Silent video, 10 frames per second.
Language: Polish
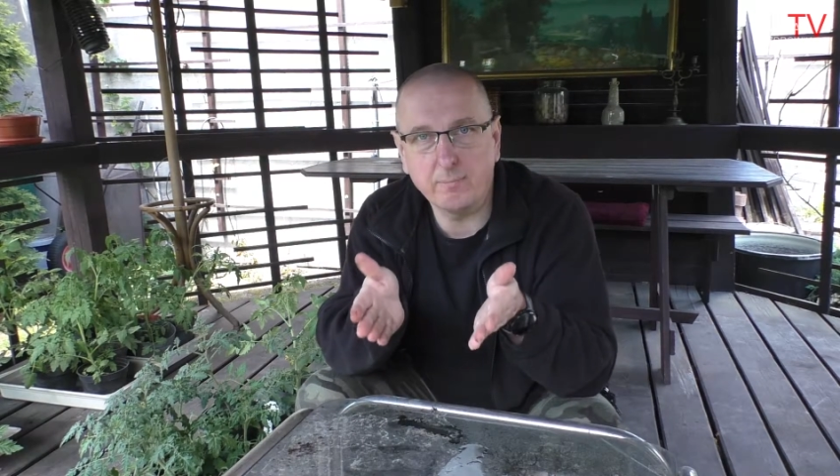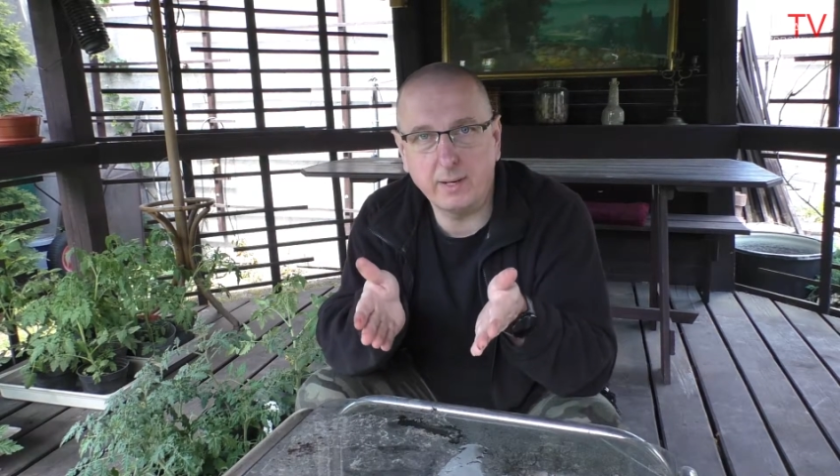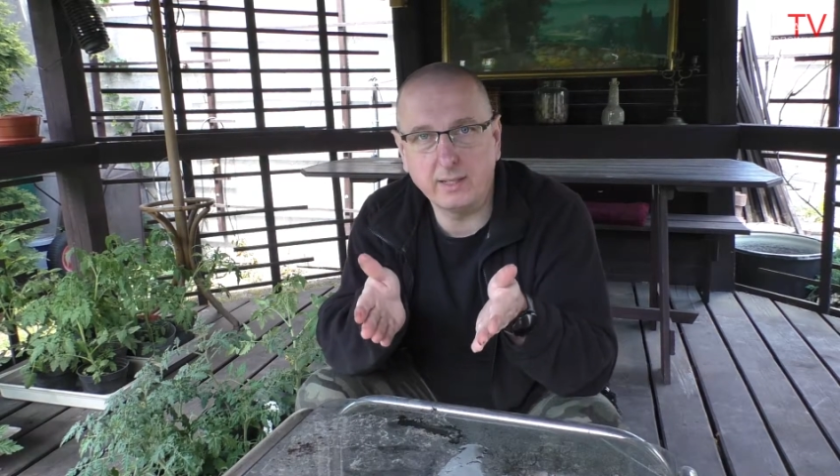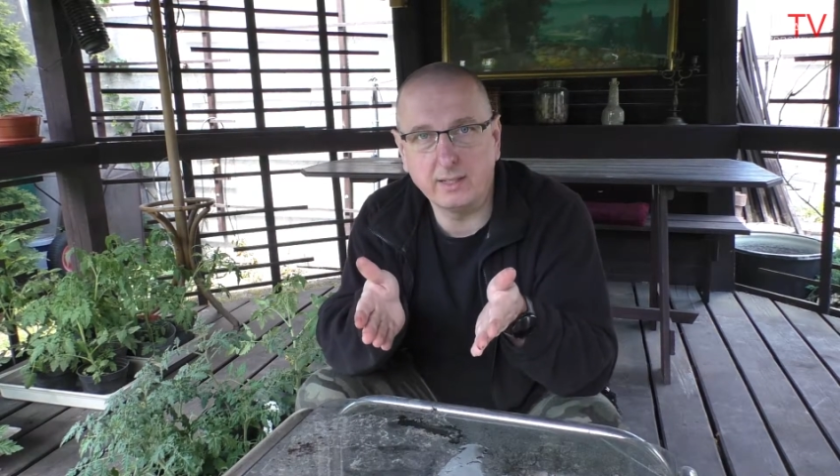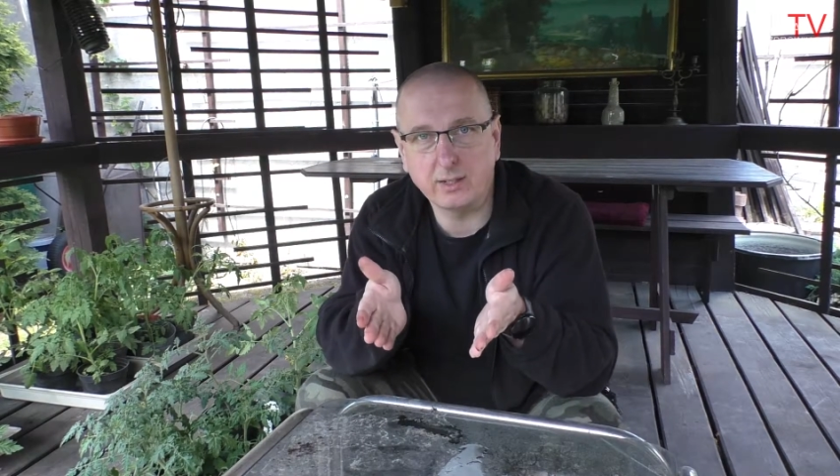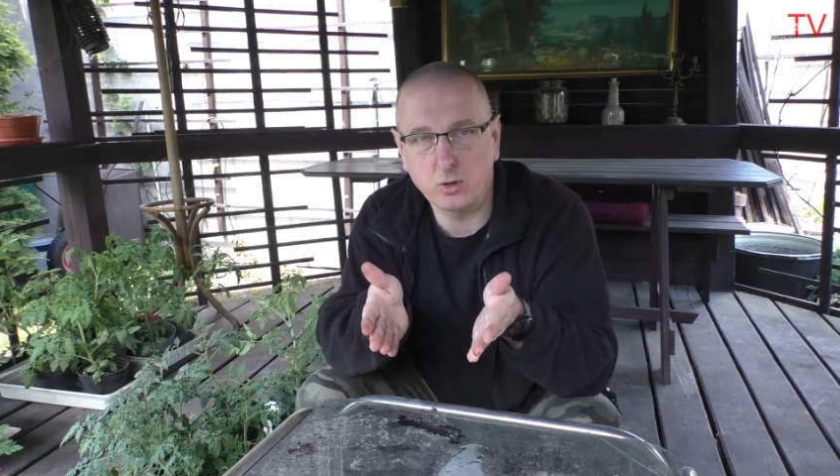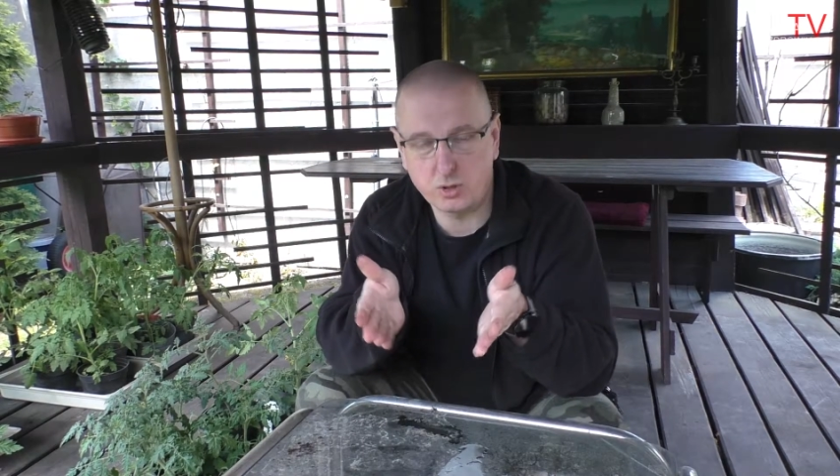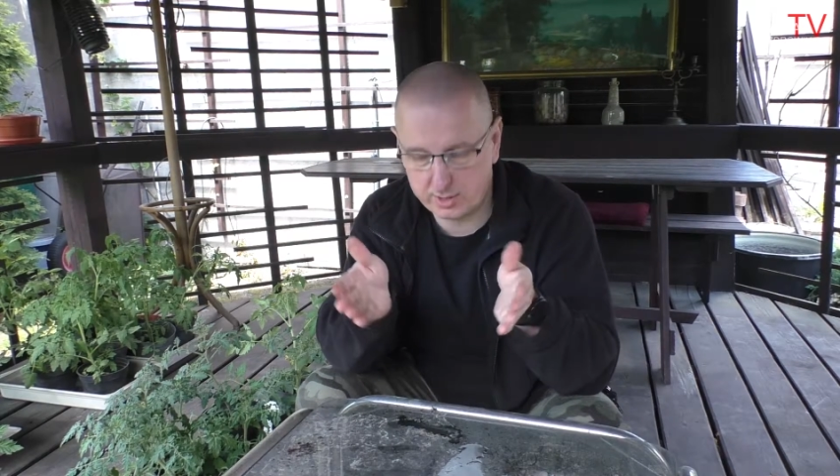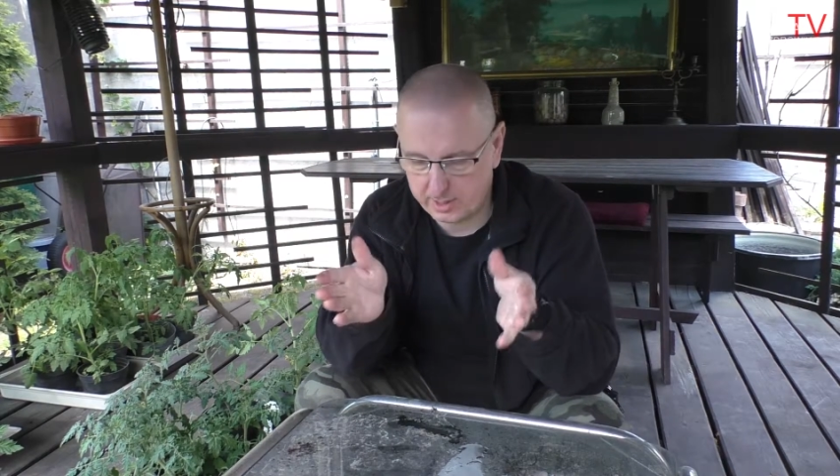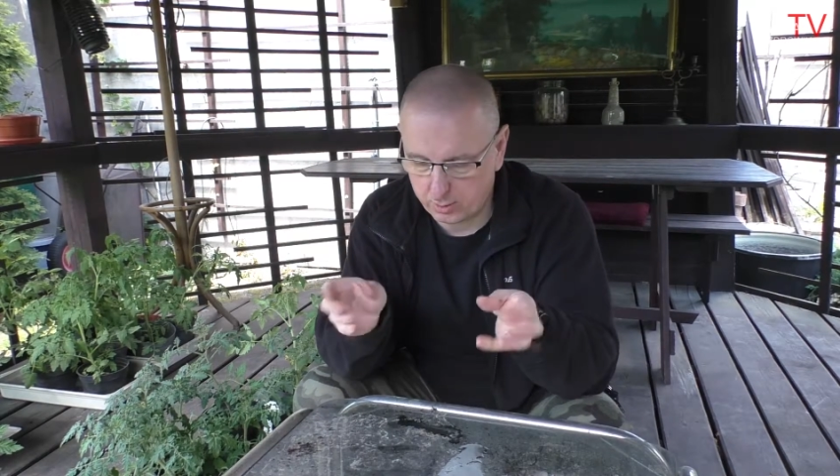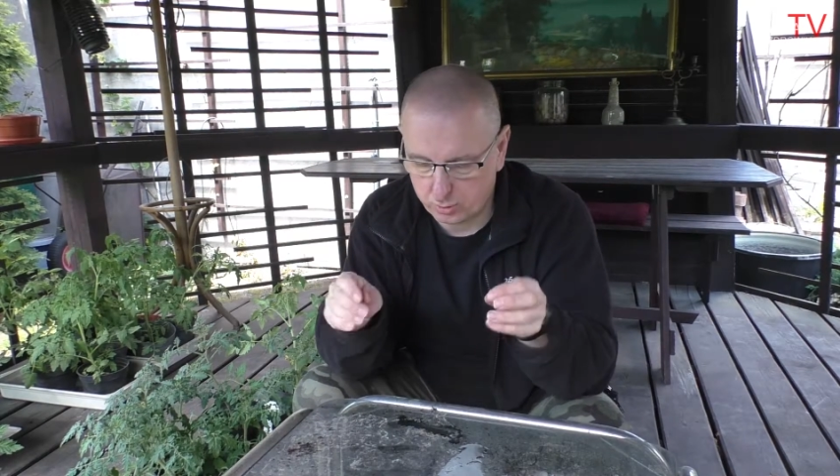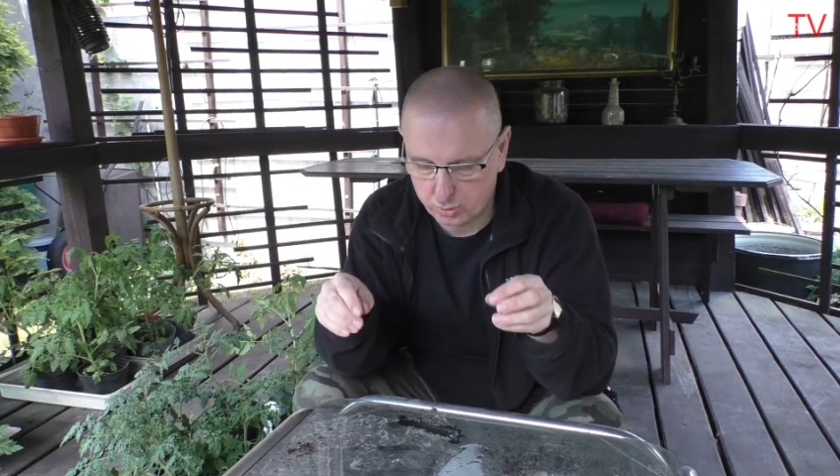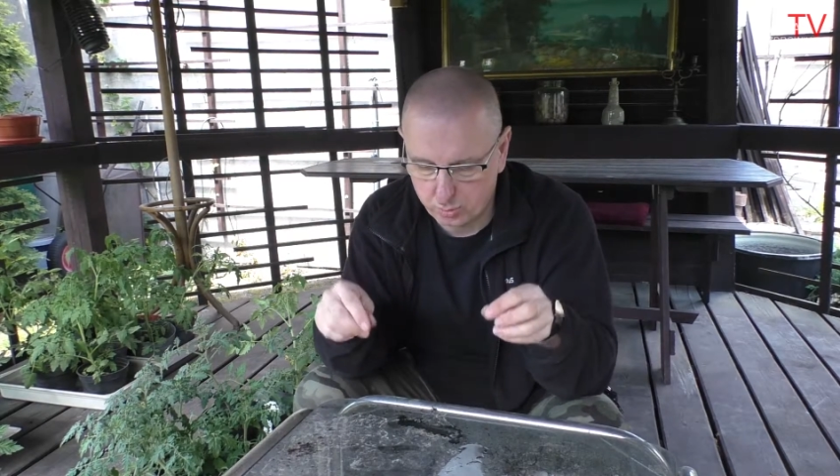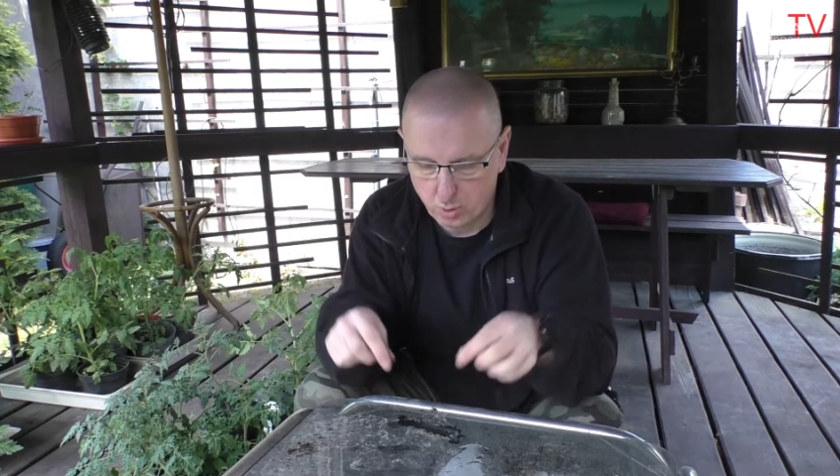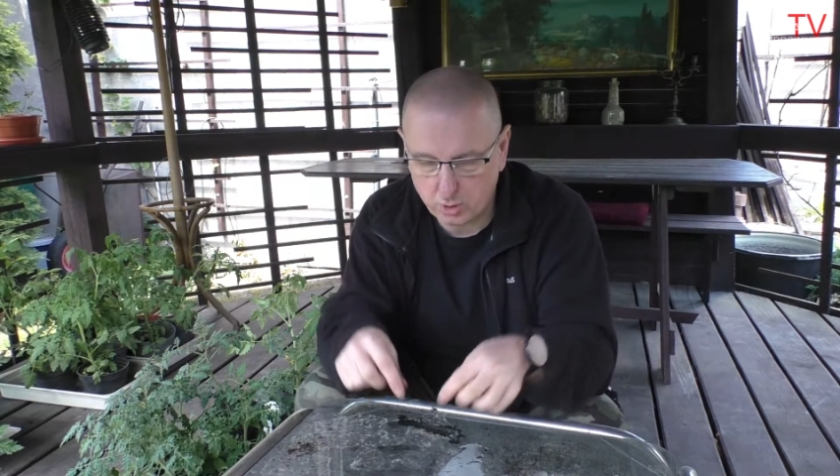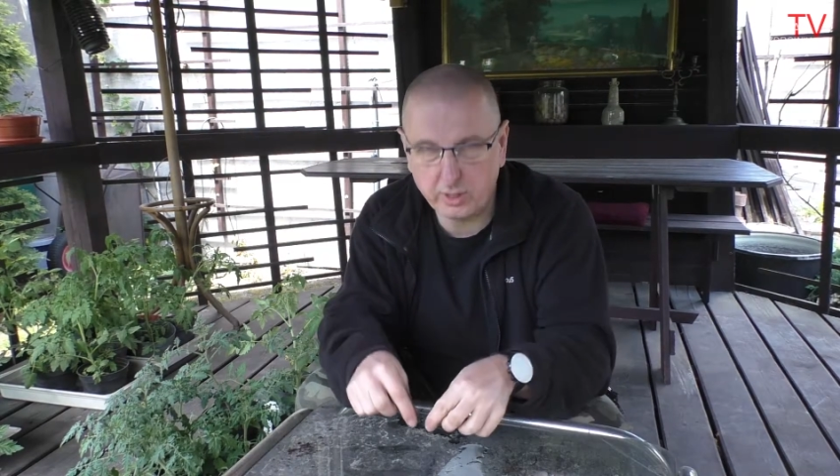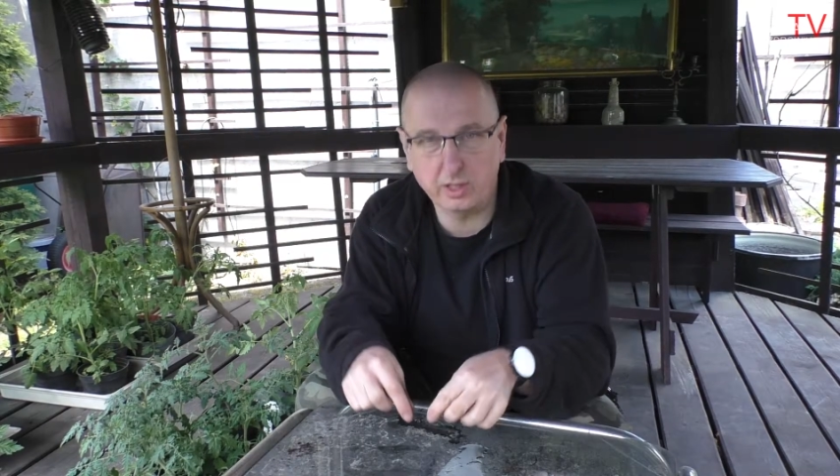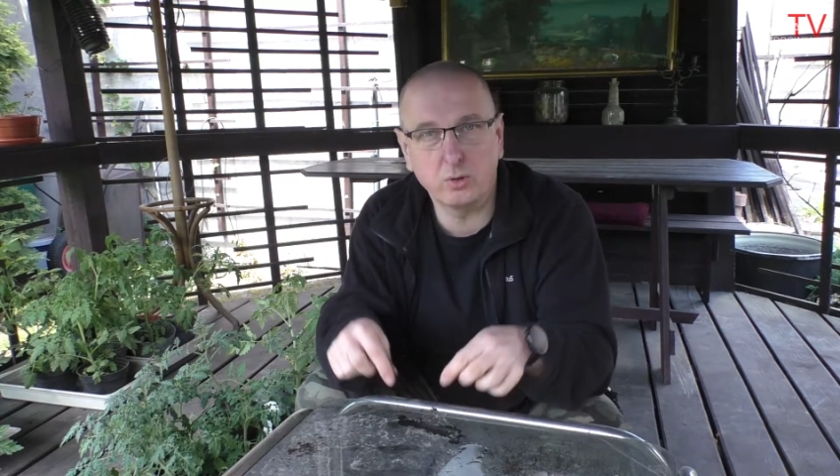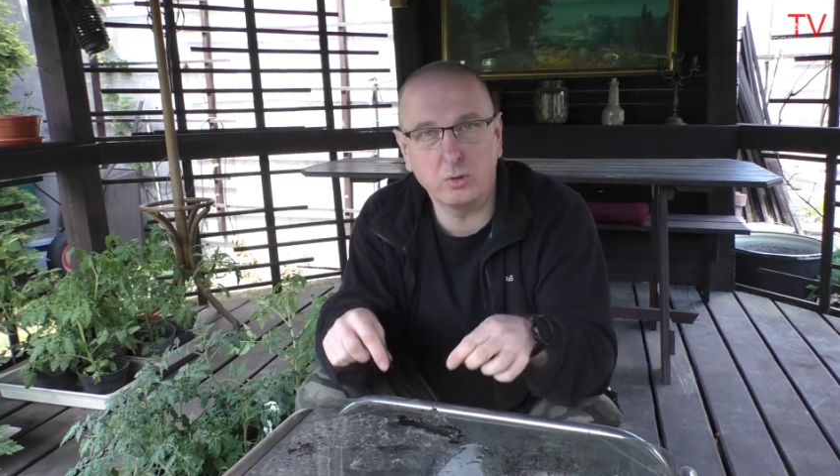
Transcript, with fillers: pędy korzystają z łodyg